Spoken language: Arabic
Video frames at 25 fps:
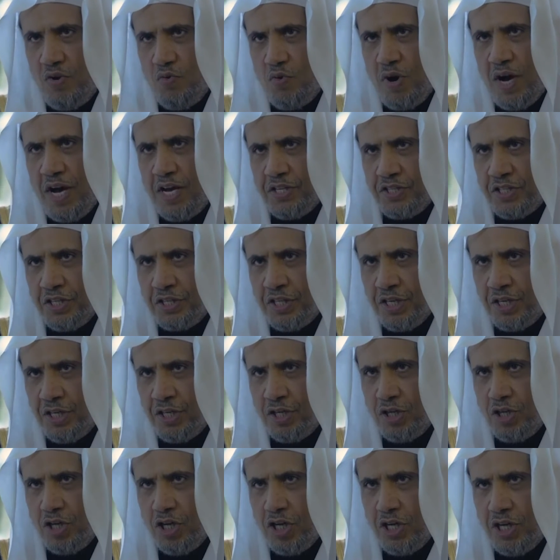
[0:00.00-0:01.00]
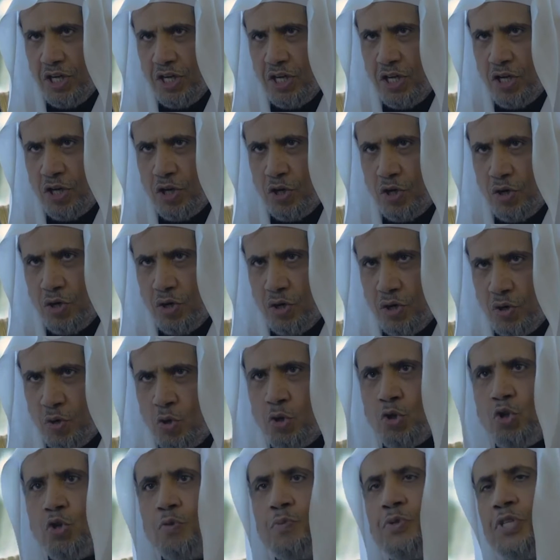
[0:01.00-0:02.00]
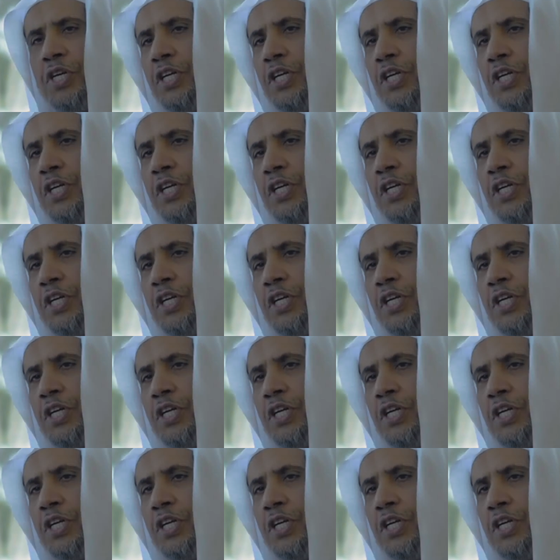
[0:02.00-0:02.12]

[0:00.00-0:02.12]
وخاصة آه، كتب